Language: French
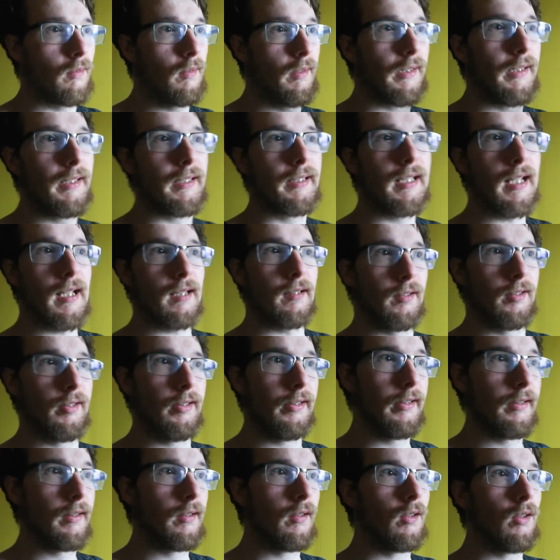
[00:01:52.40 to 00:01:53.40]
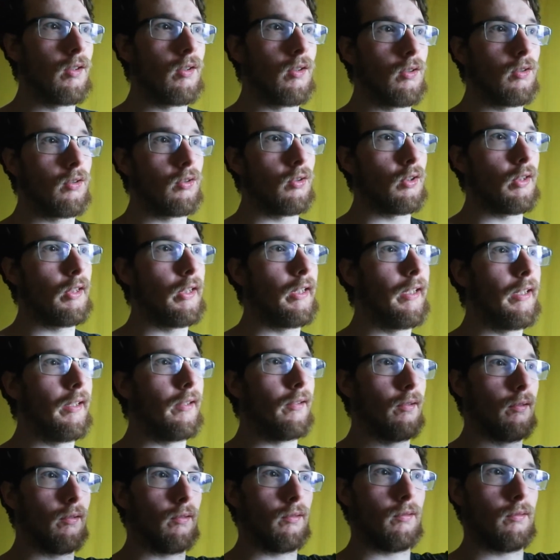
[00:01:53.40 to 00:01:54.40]
Icardi et
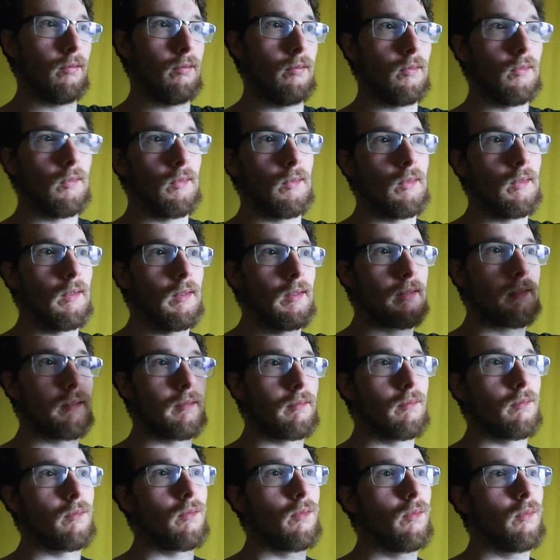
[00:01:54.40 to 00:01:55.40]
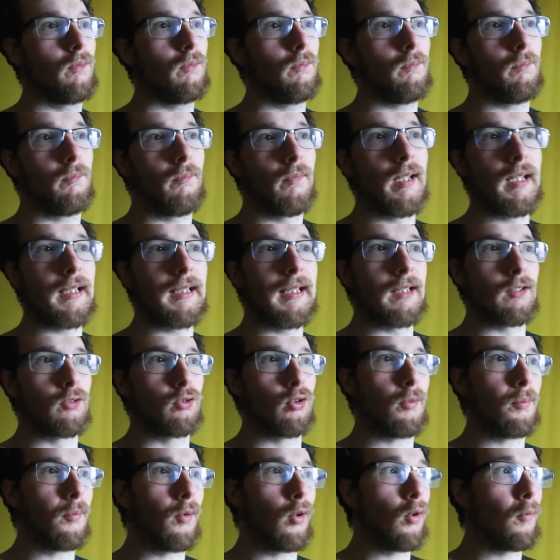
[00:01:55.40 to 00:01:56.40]
euh,
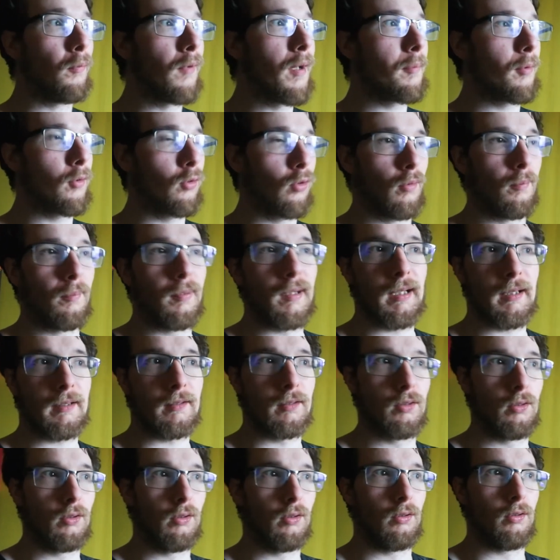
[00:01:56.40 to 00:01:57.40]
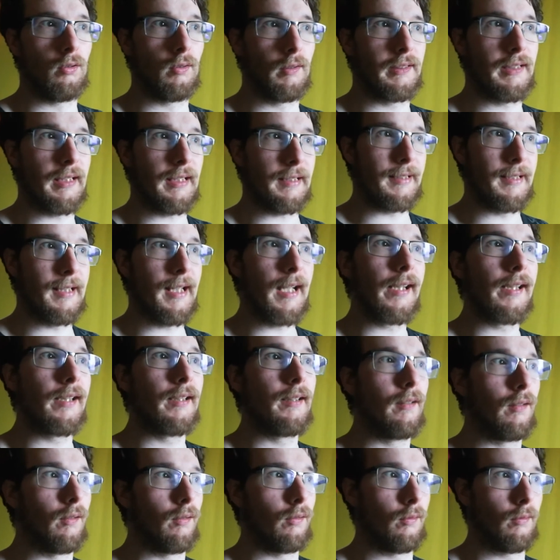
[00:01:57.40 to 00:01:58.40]
Nagatomo, même combat que Sakai.
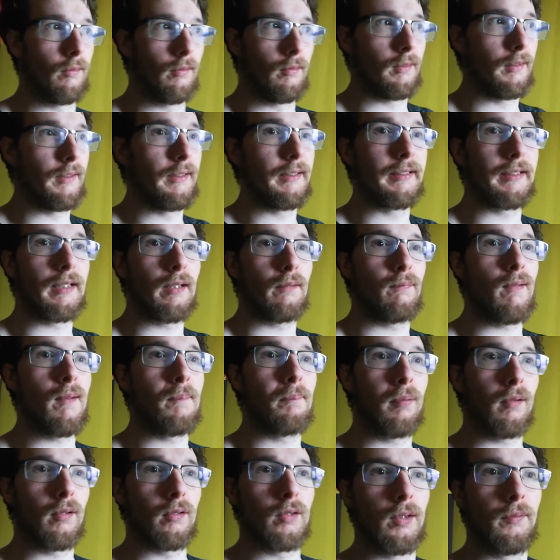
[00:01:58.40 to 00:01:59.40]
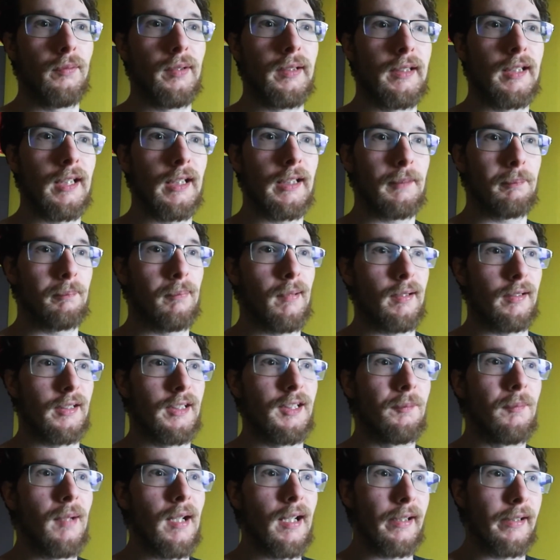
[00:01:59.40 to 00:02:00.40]
Euh, il s'est fait prendre de vitesse par
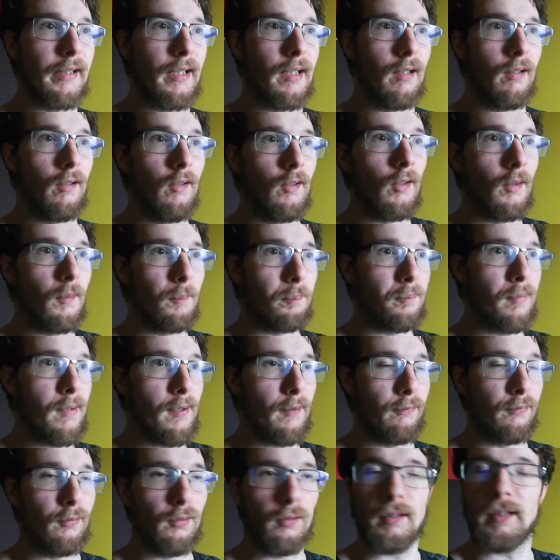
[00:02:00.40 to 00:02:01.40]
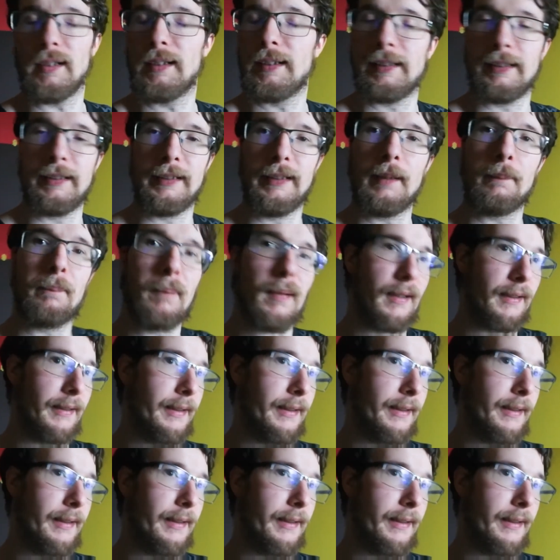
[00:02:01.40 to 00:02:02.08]
Di Maria, par Florenzi, par